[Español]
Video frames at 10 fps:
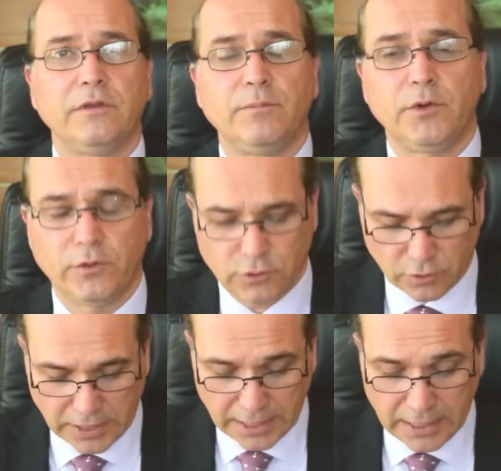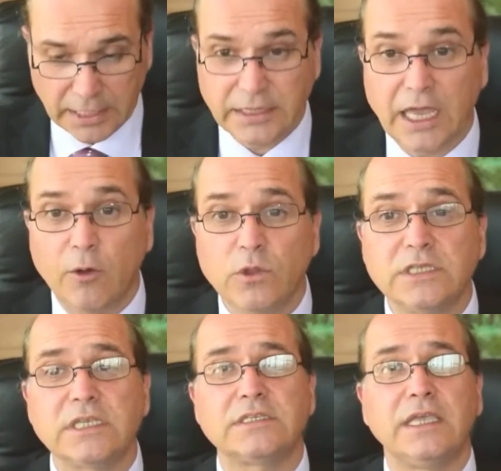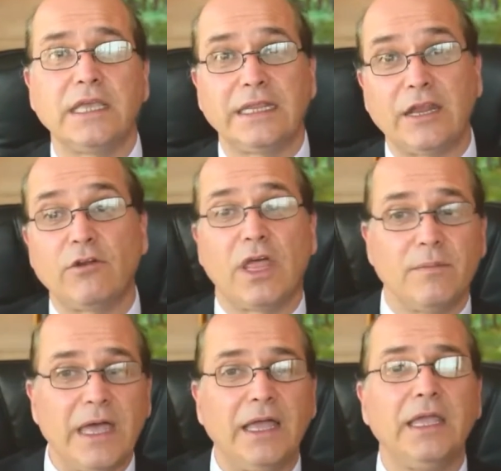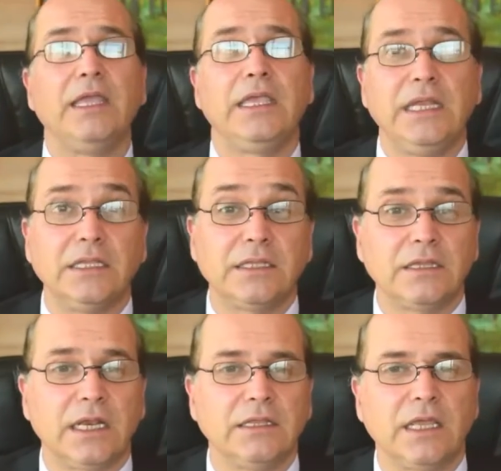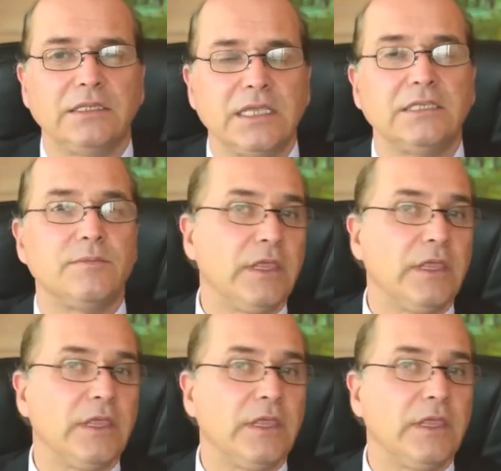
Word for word: provisoria. En estas audiencias se decretaron además 536